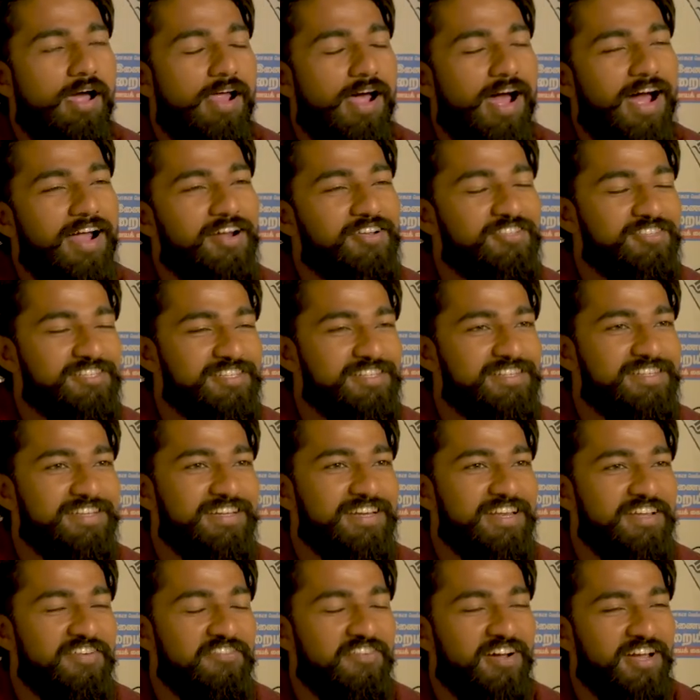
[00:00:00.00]
நானும்
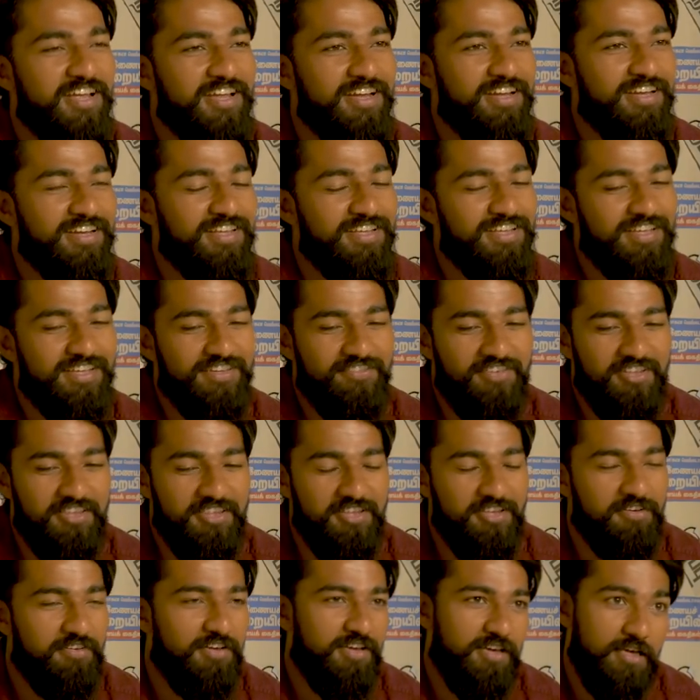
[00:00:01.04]
சிரிச்சுக்கிட்டே வாங்கிட்டு
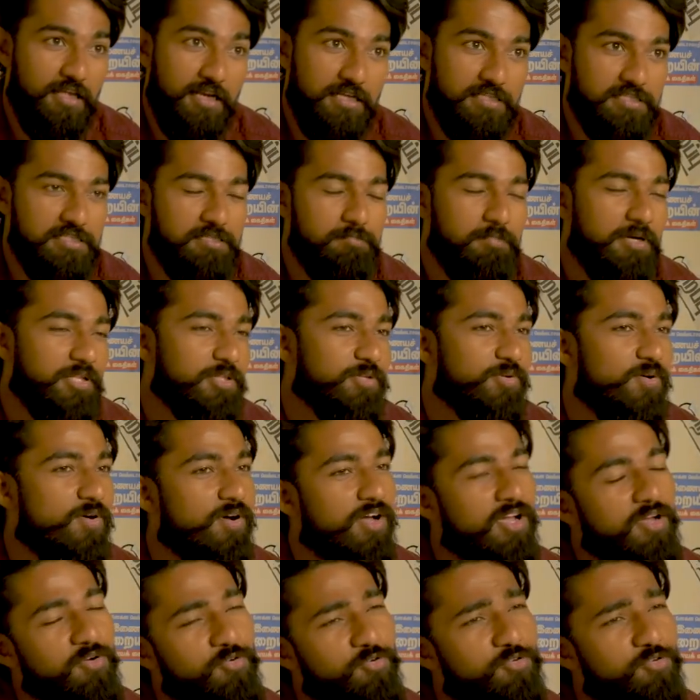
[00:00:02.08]
வந்துடுவேன் க்ரஷ்ஷு பார்த்துக்கோங்க